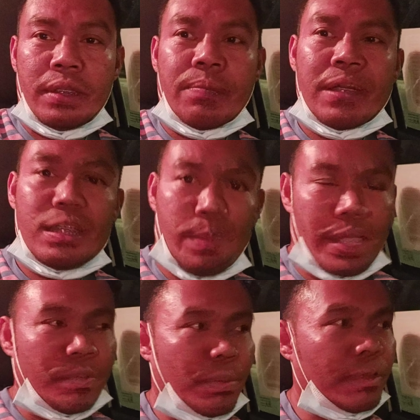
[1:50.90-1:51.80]
in the first
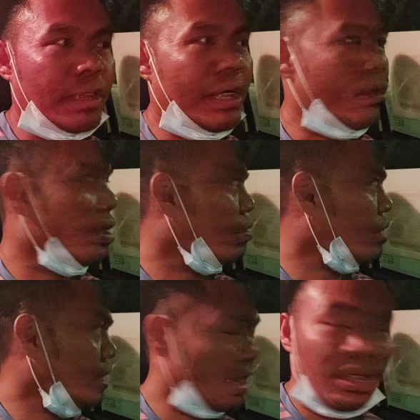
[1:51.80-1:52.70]
place, pumunta ako
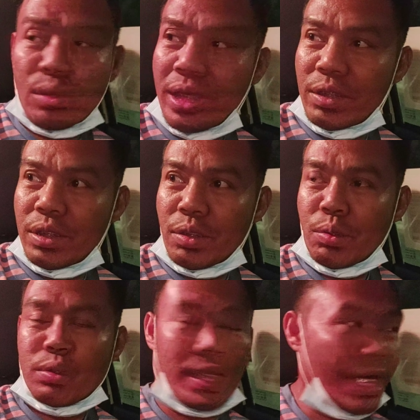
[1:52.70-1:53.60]
rito sa isang location
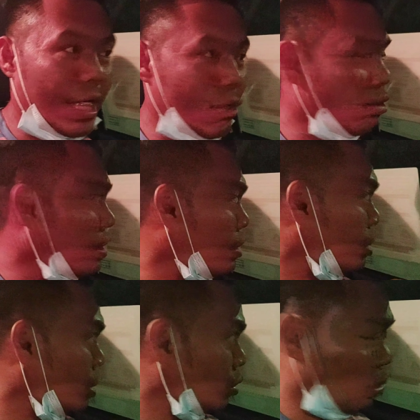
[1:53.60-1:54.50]
na to kung saan ako
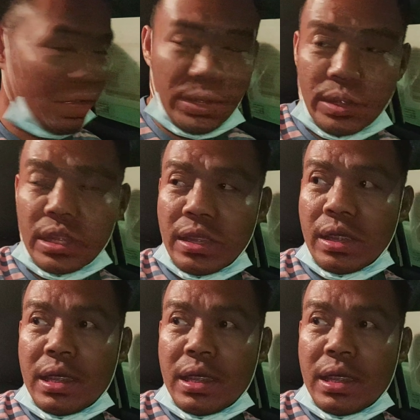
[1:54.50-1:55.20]
nandito ngayon.